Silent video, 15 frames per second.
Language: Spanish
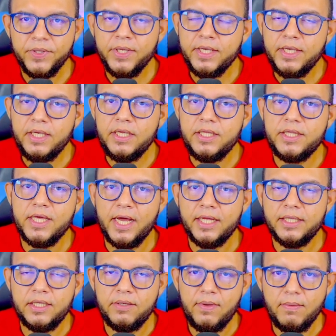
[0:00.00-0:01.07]
y ya
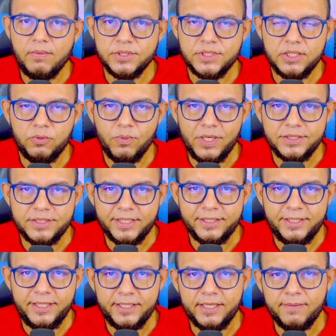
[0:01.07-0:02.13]
debemos actualizar
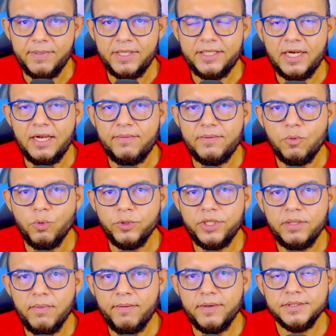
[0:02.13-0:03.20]
directamente a la
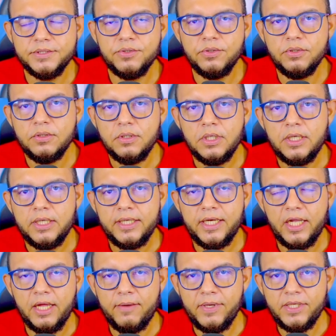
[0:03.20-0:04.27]
última versión que es
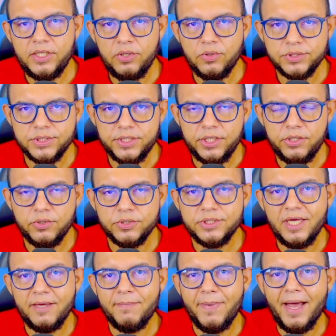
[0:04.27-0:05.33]
la 22H2
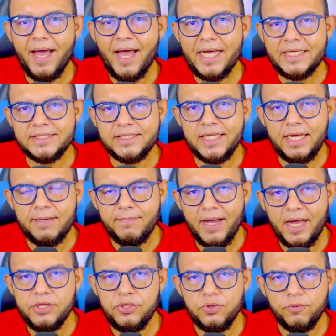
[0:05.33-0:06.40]
que va hasta
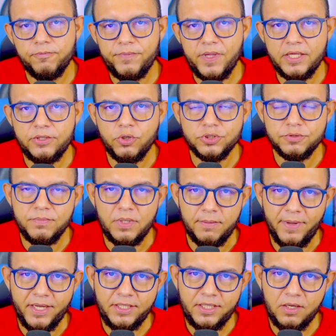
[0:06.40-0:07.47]
mayo de
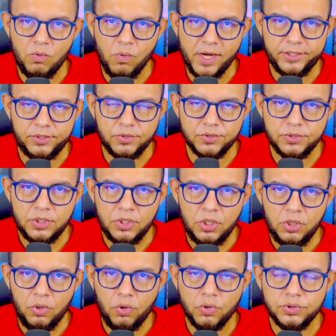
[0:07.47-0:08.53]
2024
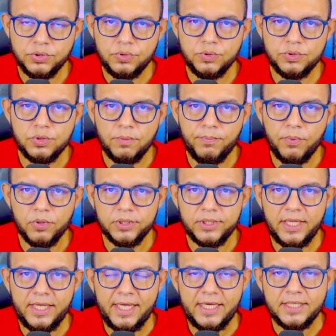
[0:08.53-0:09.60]
con su
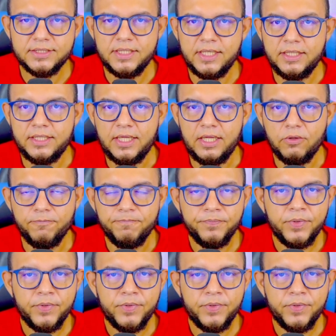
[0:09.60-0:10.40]
soporte extendido.